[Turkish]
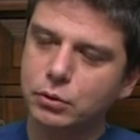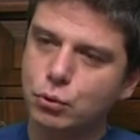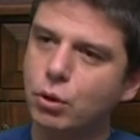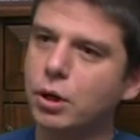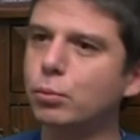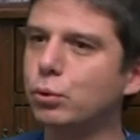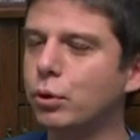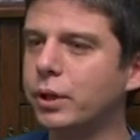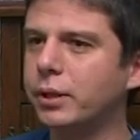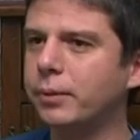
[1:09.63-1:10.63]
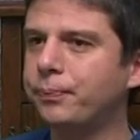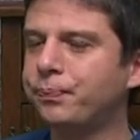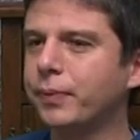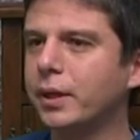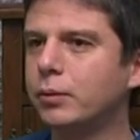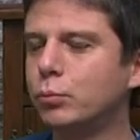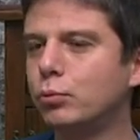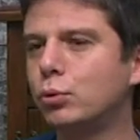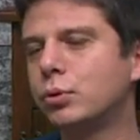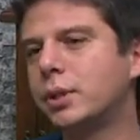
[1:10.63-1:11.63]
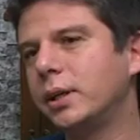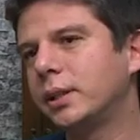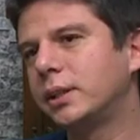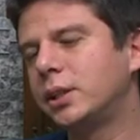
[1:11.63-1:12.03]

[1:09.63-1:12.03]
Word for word: çok kabul göreni mümkünse